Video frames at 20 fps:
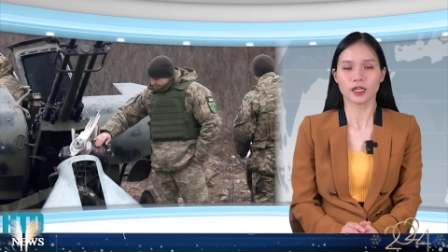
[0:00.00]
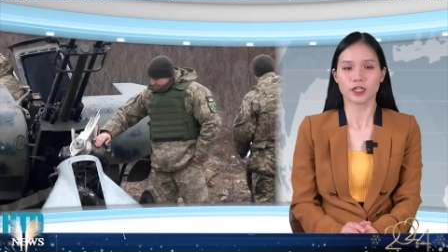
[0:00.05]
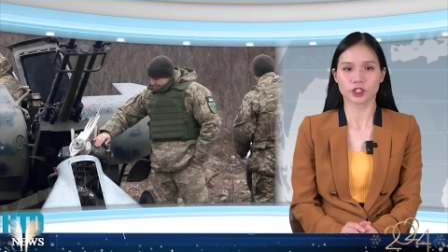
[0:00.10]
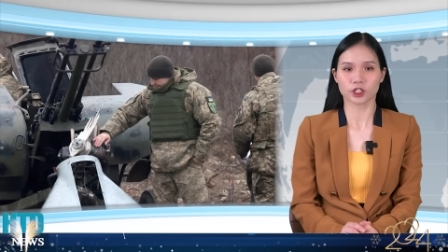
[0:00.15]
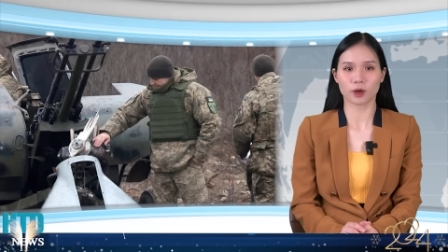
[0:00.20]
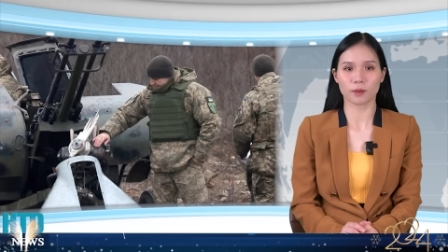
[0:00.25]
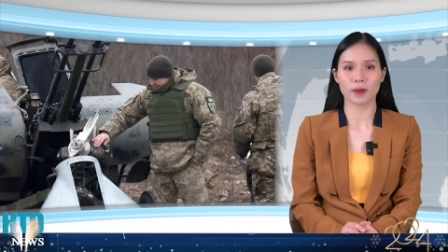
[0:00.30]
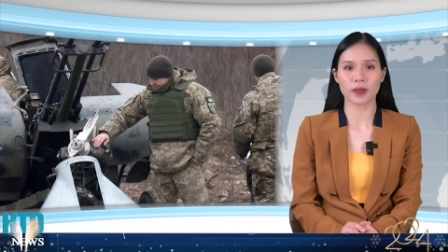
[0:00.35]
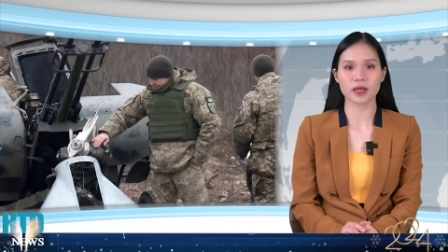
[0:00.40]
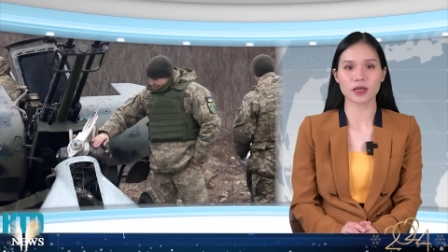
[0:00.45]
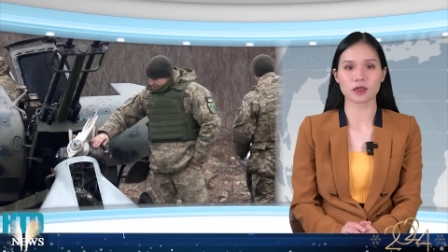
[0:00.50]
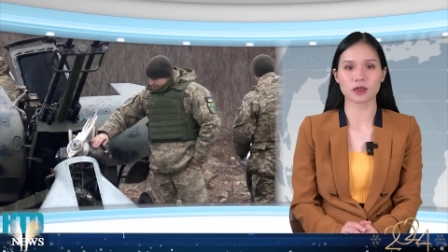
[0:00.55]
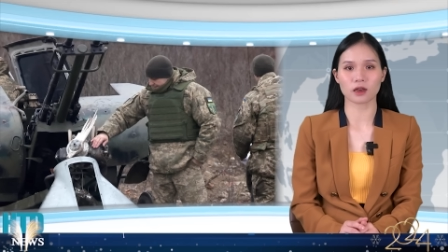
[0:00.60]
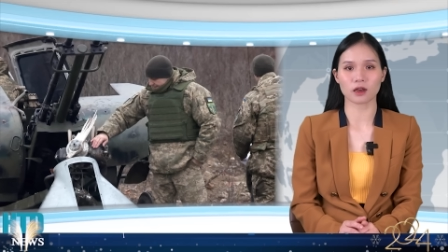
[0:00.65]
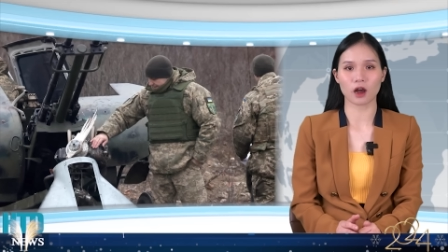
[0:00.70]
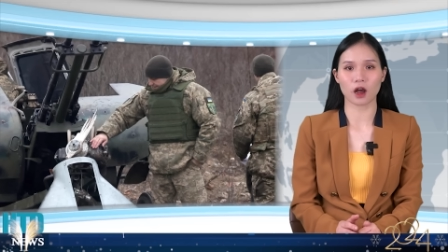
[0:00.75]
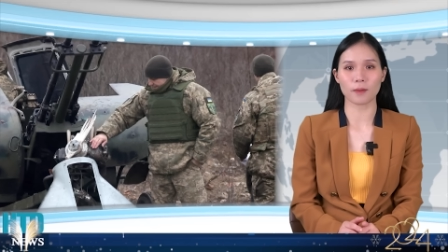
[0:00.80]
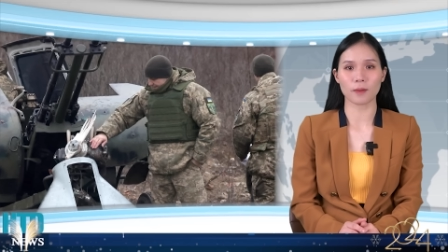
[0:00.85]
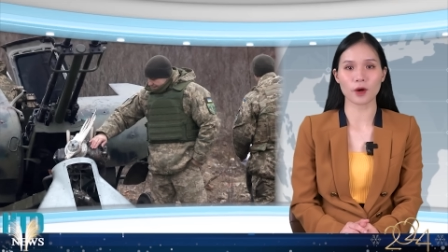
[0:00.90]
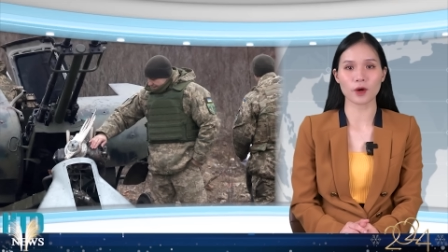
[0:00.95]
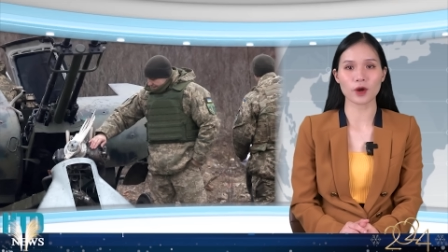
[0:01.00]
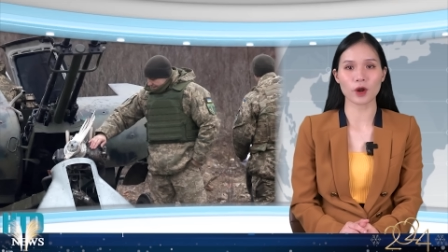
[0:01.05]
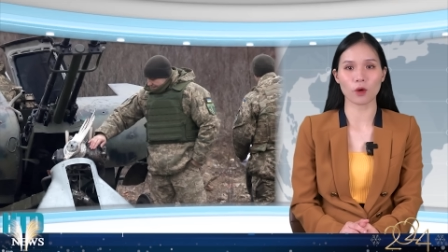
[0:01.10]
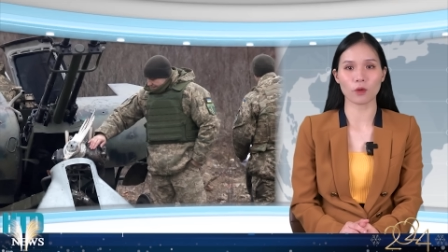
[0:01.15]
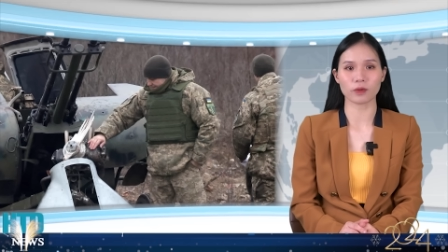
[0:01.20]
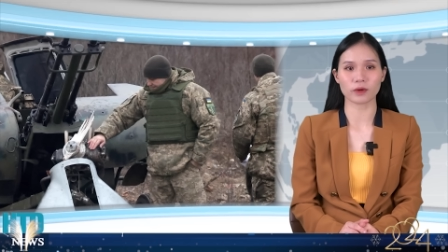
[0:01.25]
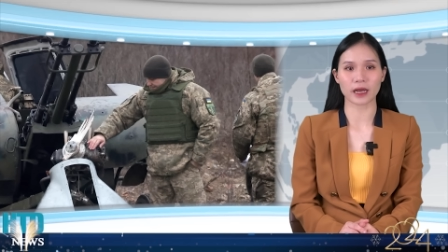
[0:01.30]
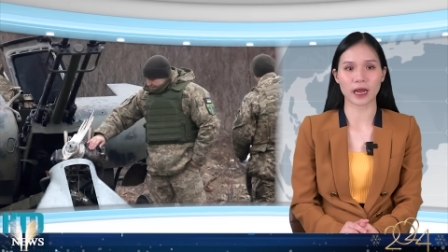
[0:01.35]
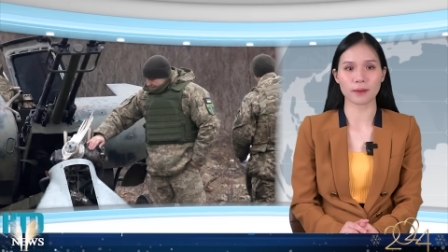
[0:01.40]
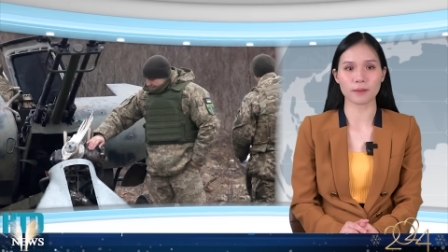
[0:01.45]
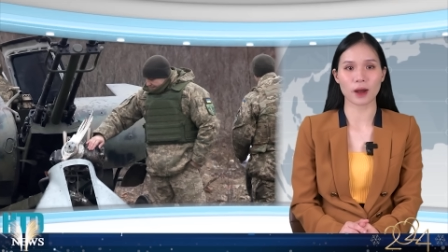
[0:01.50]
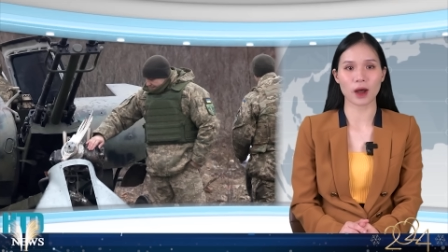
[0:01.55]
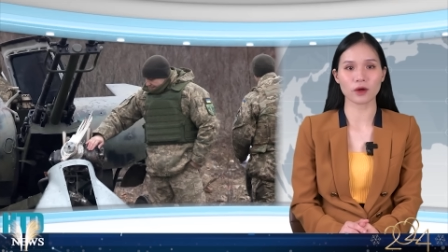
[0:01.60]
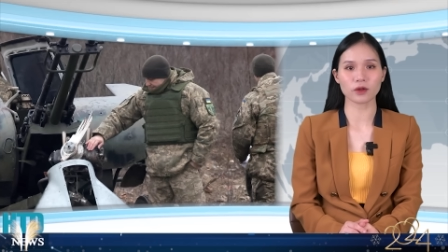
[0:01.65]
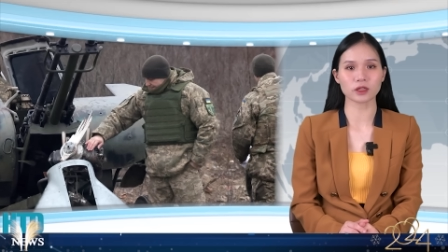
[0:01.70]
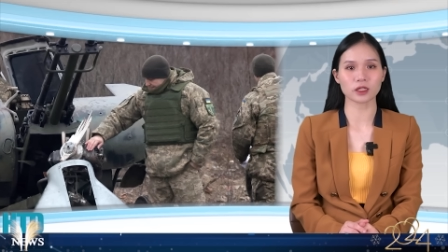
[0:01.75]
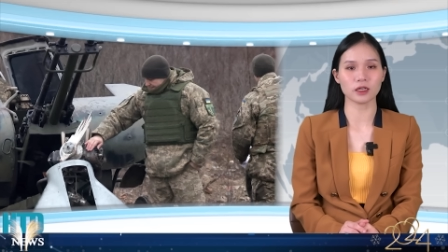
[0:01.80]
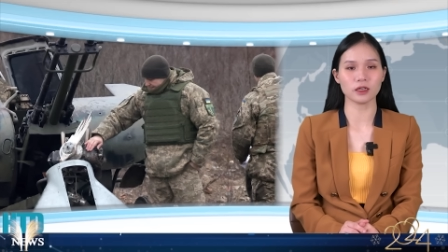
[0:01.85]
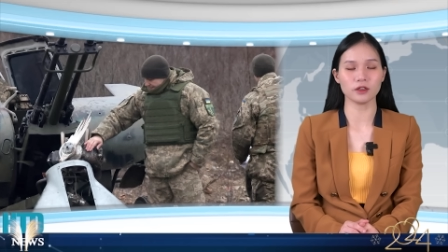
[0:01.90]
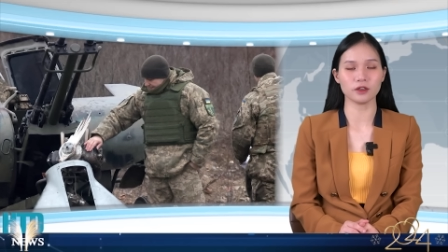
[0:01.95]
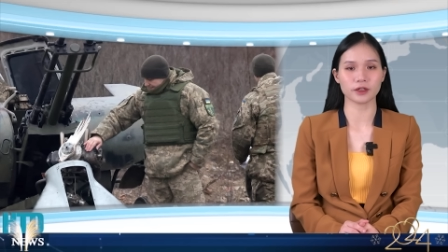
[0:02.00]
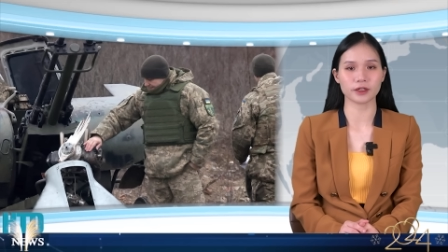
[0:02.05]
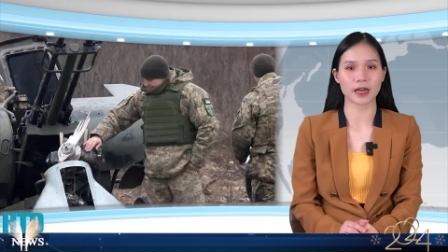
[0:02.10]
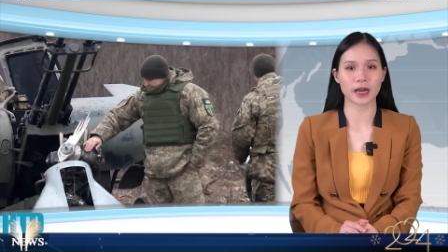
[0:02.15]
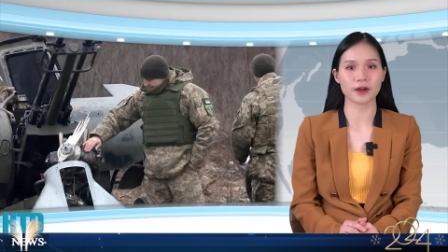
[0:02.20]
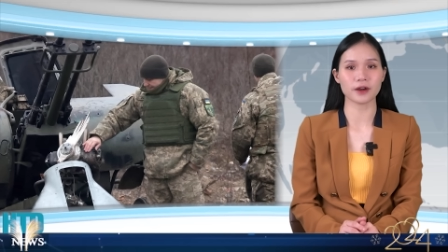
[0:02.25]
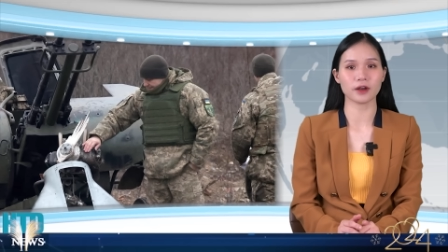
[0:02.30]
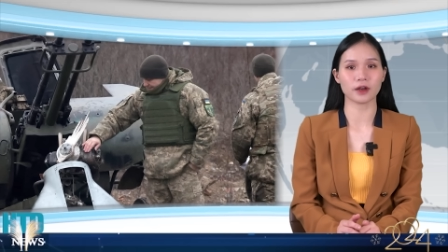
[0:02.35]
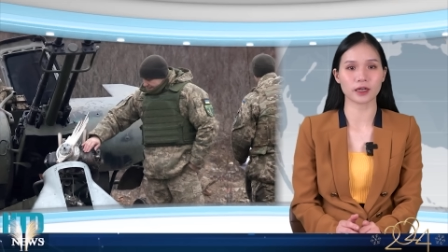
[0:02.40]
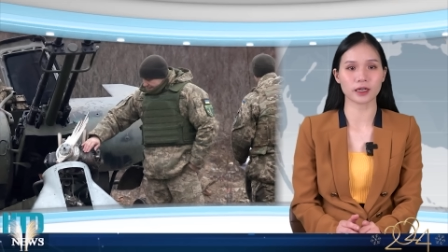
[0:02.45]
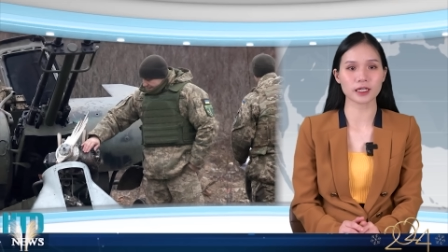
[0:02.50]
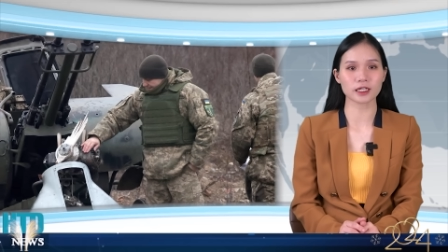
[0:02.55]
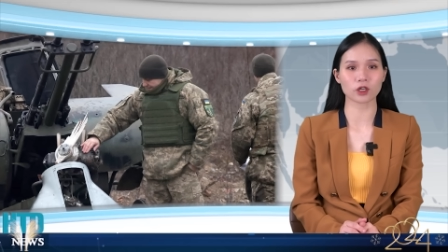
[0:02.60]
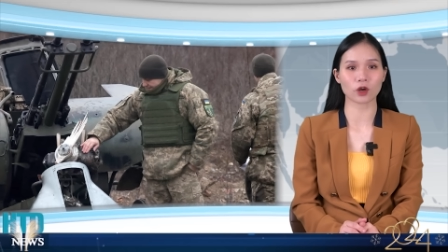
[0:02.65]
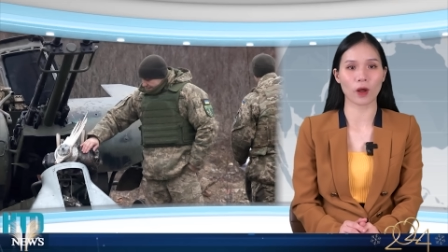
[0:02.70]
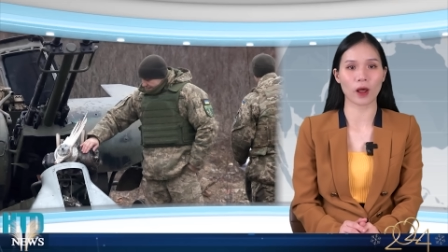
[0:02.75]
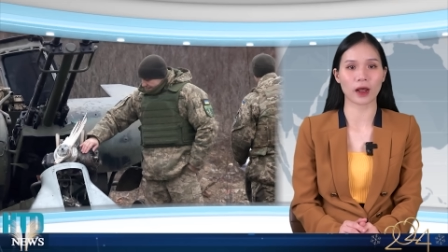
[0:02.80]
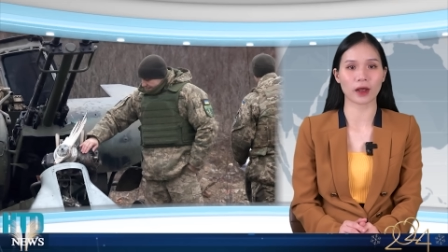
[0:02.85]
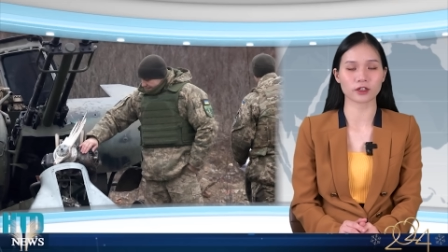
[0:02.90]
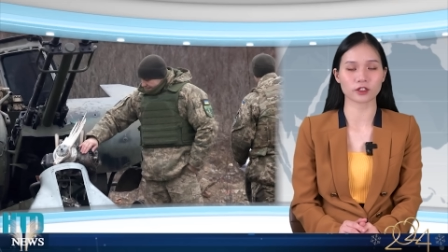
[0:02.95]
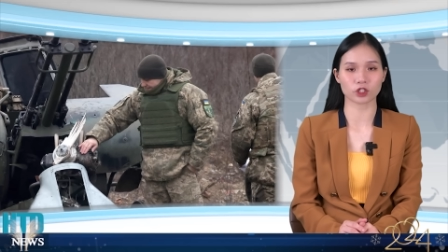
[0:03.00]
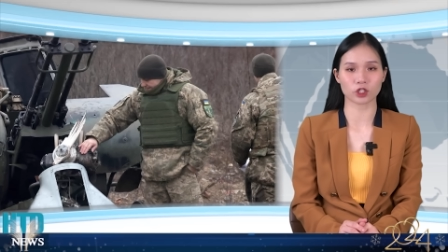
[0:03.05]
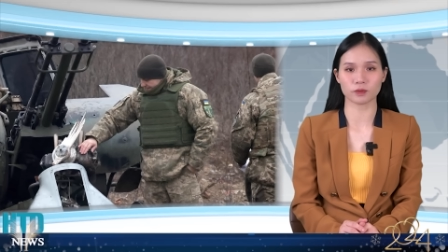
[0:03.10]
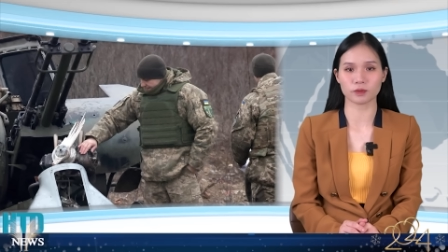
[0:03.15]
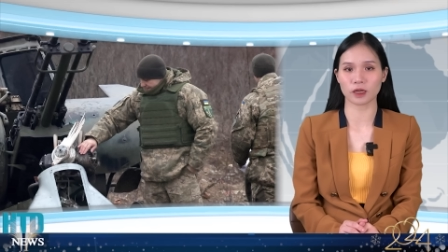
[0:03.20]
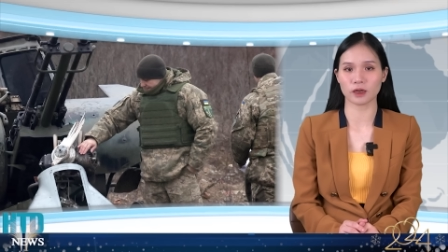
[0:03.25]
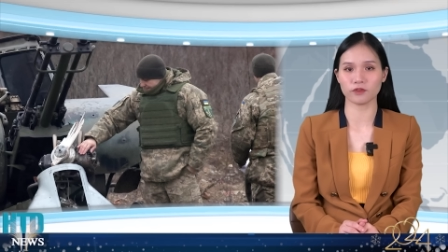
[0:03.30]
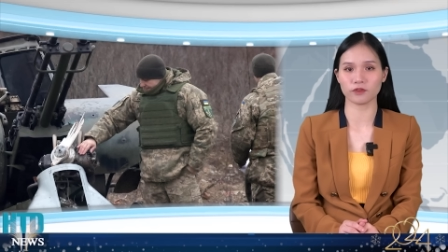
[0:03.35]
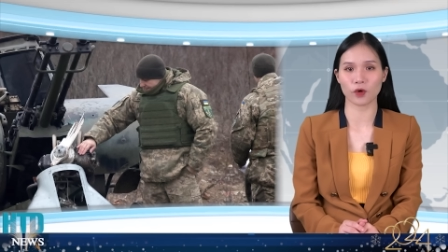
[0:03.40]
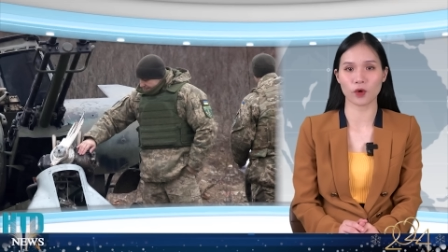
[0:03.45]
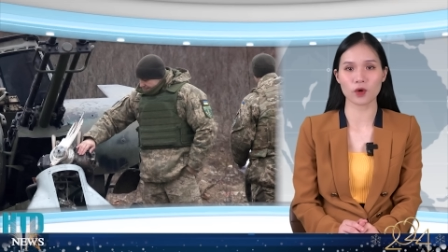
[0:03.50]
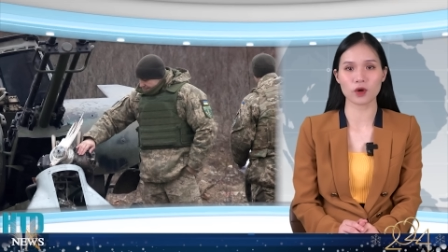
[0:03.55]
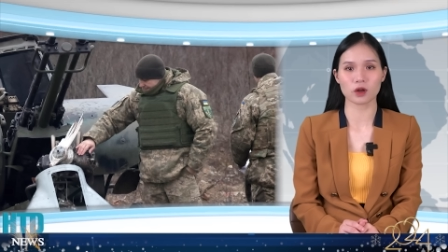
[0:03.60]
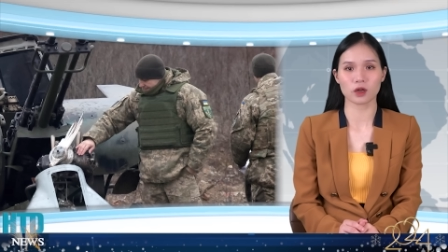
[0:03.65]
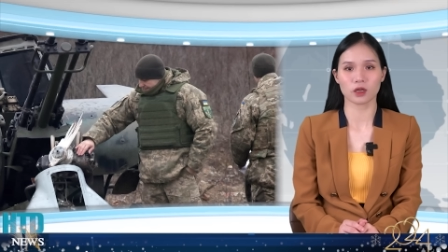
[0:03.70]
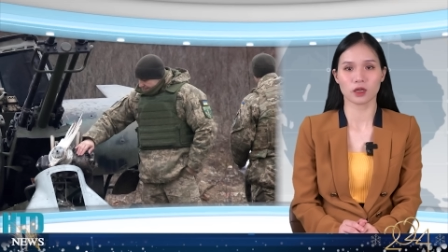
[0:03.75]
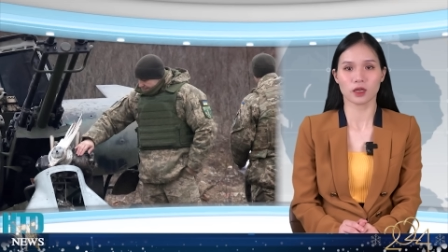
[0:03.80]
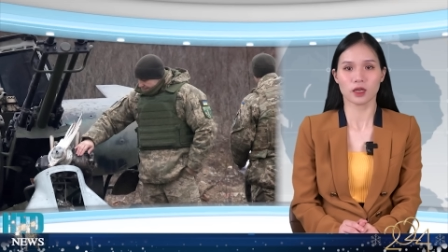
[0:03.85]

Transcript: cho biết còi báo động cảnh báo tên lửa đã được kích hoạt trong thành phố.